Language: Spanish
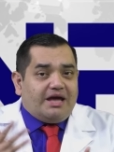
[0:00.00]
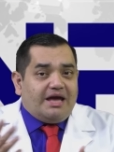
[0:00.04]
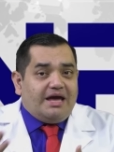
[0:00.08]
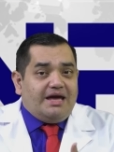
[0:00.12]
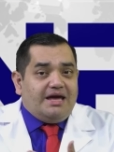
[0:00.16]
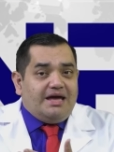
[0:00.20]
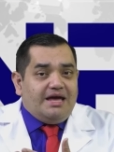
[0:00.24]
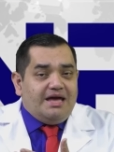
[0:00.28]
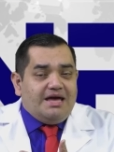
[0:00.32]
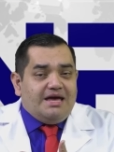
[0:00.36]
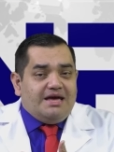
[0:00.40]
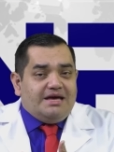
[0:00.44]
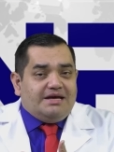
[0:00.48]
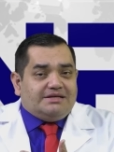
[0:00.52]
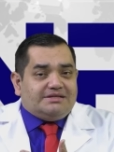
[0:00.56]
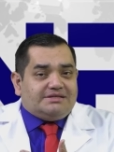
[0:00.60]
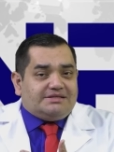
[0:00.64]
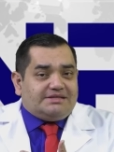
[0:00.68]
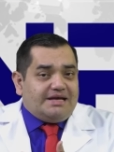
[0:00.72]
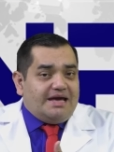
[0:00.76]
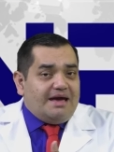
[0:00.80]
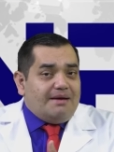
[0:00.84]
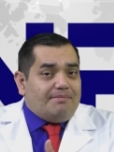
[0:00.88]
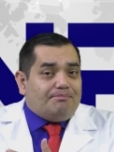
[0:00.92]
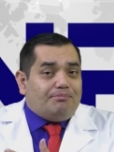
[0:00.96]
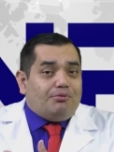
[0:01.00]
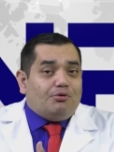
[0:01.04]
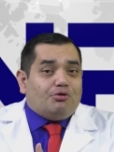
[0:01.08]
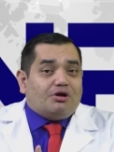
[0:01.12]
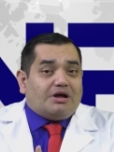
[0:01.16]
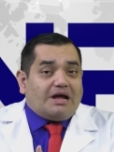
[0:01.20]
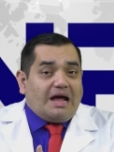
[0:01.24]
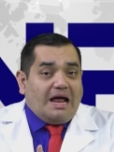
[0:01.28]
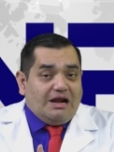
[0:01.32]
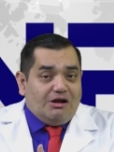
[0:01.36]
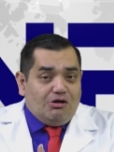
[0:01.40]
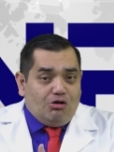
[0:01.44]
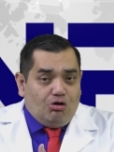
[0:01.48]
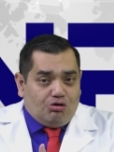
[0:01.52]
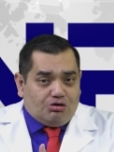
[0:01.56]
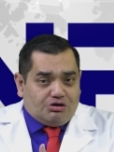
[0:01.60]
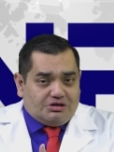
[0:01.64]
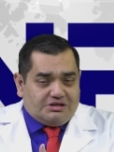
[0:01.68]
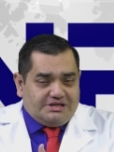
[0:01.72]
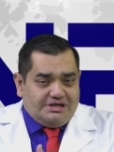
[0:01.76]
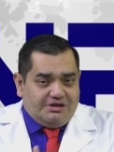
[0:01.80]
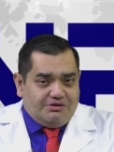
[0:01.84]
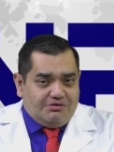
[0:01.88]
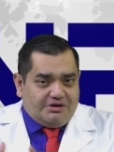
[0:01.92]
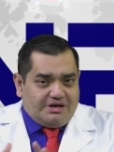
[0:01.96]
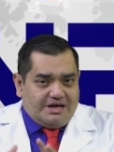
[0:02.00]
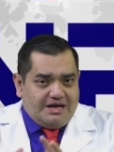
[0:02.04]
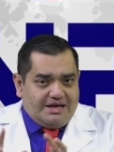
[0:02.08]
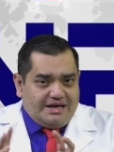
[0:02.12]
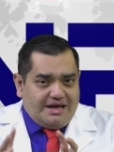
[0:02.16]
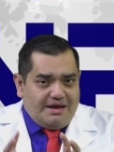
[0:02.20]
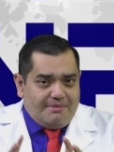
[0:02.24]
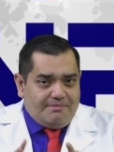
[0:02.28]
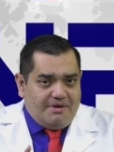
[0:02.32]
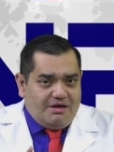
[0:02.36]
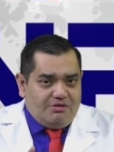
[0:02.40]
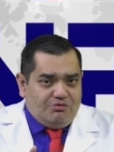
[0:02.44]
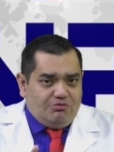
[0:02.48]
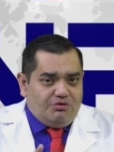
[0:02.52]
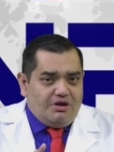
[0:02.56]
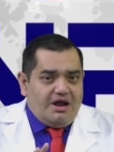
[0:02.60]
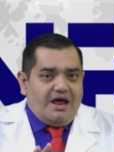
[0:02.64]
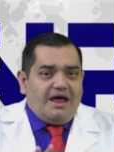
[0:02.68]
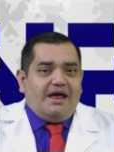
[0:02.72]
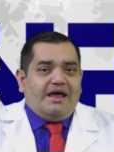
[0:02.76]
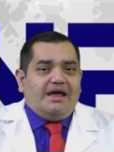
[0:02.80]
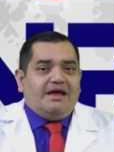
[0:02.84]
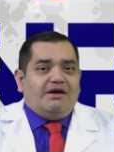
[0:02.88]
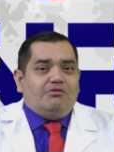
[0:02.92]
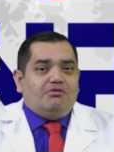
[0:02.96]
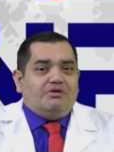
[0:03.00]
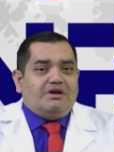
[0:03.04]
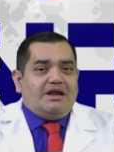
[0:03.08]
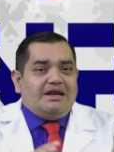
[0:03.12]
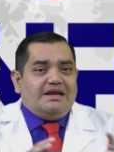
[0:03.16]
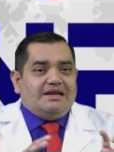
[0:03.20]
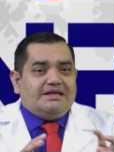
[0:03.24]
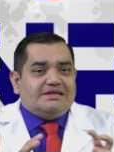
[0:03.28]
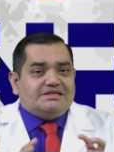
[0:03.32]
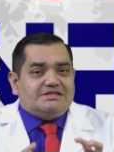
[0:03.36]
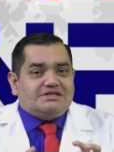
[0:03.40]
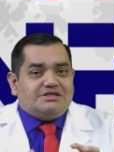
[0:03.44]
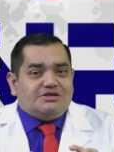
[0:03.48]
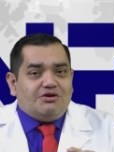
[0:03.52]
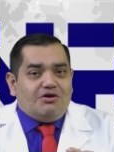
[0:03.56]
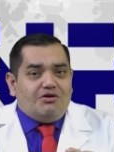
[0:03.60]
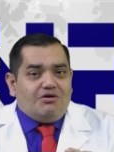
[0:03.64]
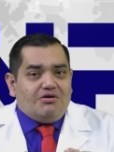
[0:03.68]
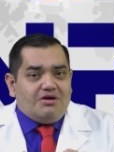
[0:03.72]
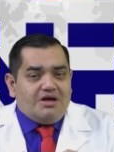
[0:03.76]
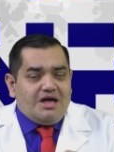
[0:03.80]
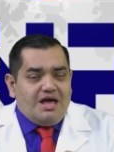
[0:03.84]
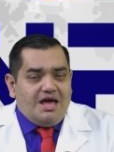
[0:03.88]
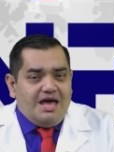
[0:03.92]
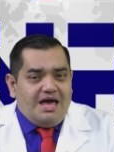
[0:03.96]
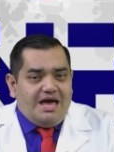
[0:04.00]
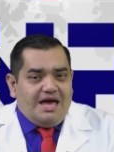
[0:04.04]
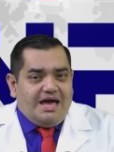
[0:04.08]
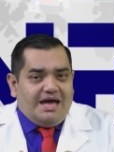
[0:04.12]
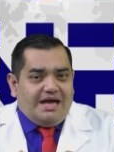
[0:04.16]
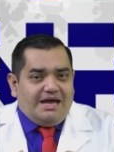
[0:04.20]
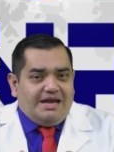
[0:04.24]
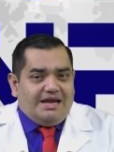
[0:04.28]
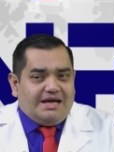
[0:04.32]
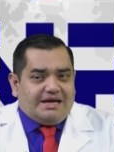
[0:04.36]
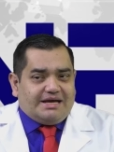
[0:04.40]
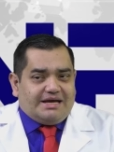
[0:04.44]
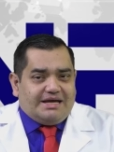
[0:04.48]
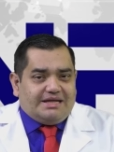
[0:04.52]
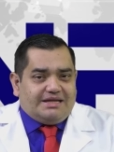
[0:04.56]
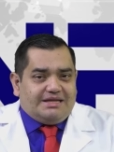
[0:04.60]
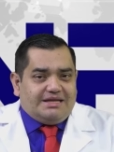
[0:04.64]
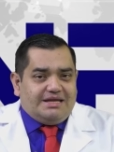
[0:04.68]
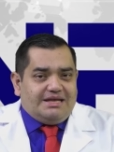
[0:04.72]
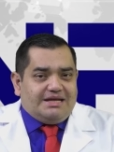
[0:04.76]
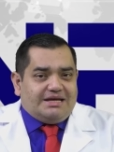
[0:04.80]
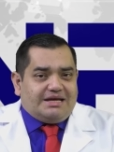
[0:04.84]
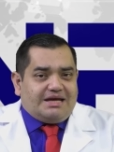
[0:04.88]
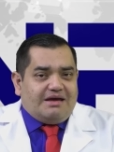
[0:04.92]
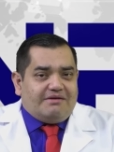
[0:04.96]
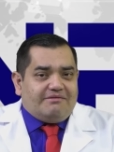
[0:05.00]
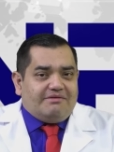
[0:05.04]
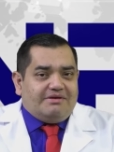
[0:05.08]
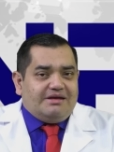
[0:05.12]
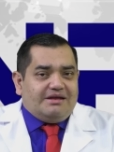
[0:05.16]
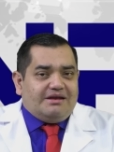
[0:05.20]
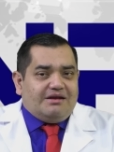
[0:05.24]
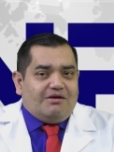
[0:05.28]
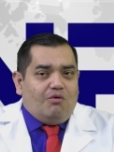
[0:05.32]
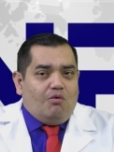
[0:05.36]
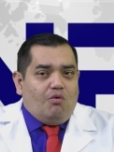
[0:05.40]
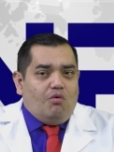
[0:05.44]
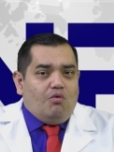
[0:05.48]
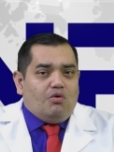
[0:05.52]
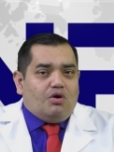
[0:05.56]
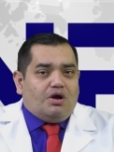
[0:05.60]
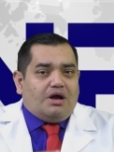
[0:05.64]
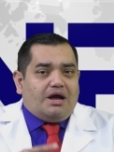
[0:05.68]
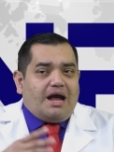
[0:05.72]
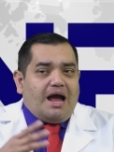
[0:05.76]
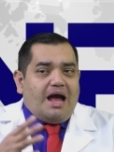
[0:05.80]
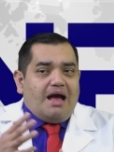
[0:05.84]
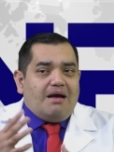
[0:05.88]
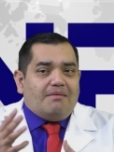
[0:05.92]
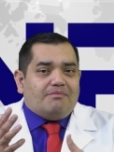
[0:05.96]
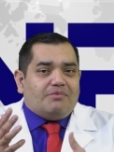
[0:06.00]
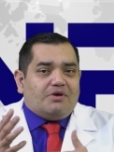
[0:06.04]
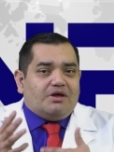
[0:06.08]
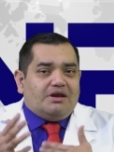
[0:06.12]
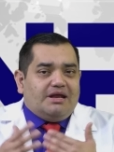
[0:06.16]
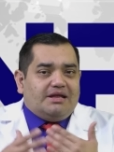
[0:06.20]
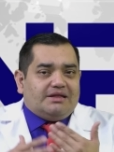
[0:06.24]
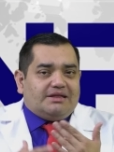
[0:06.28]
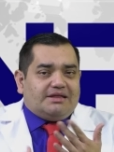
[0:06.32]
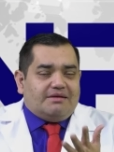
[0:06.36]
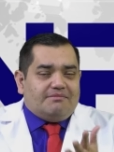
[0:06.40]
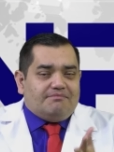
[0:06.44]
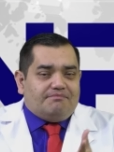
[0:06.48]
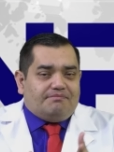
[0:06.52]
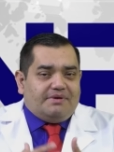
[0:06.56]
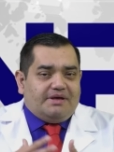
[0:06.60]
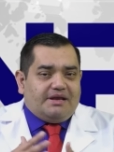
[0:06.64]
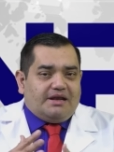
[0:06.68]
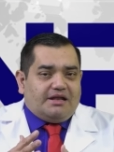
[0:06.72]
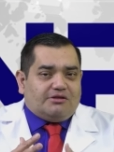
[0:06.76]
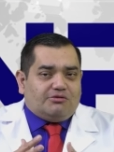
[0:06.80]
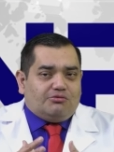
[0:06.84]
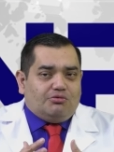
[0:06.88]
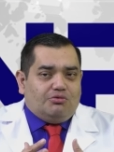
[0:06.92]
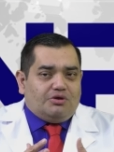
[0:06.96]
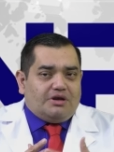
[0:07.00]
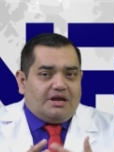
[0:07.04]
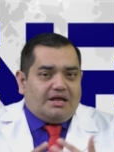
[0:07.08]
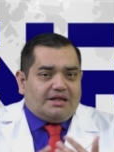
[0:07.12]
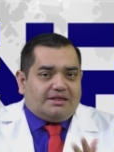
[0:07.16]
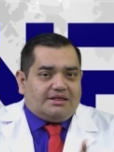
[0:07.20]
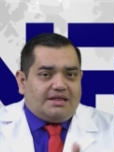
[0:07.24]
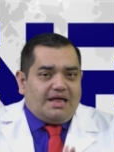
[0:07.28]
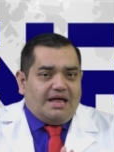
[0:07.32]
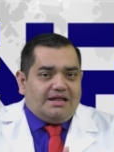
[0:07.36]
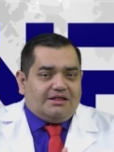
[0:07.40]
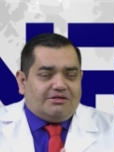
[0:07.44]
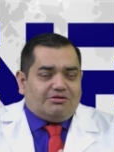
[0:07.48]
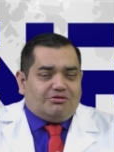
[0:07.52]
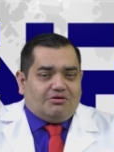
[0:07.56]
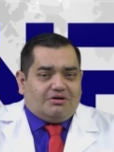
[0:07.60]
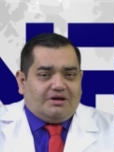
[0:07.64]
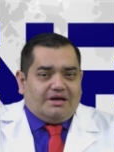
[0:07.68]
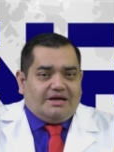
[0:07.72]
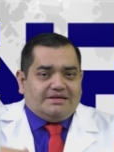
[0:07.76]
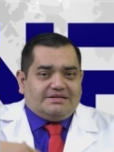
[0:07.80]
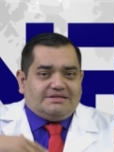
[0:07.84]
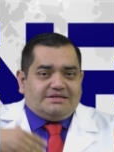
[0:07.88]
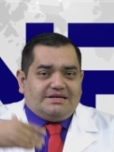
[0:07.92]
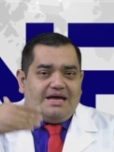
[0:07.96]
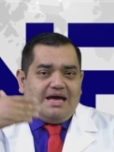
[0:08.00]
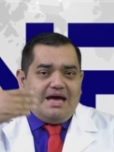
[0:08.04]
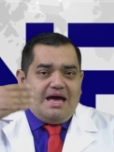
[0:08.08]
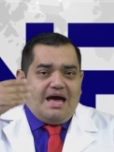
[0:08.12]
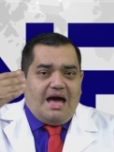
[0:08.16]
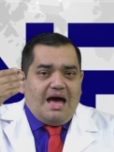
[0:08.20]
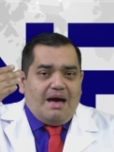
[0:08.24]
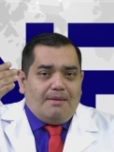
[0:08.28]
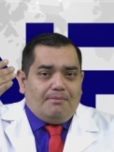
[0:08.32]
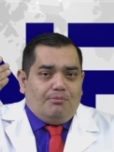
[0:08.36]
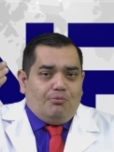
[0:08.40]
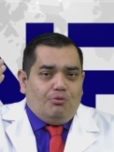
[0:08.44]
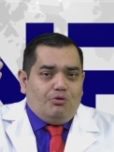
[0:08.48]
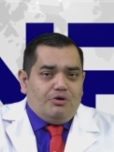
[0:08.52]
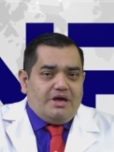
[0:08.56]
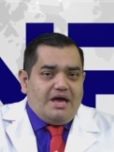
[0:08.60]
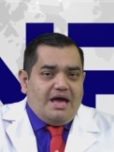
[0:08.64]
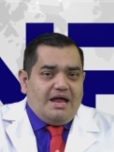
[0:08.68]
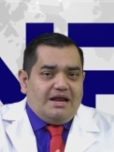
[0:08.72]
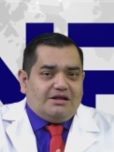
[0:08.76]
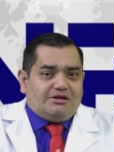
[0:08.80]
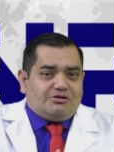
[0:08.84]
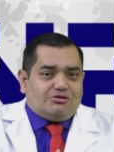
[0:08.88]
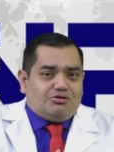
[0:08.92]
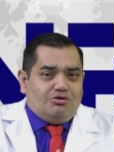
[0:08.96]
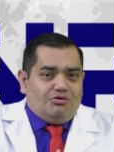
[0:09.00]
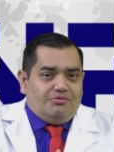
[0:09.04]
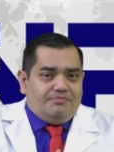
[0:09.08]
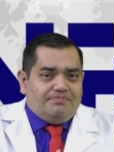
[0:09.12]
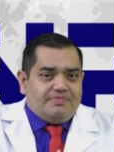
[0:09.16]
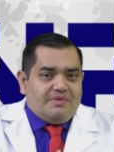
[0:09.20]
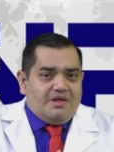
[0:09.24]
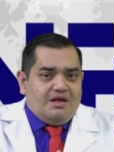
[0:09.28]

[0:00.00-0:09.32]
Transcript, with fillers: que sea por calor, sino que quemadura es una lesión en la que tiene que haber un cambio en la temperatura, tanto que sea muy alto,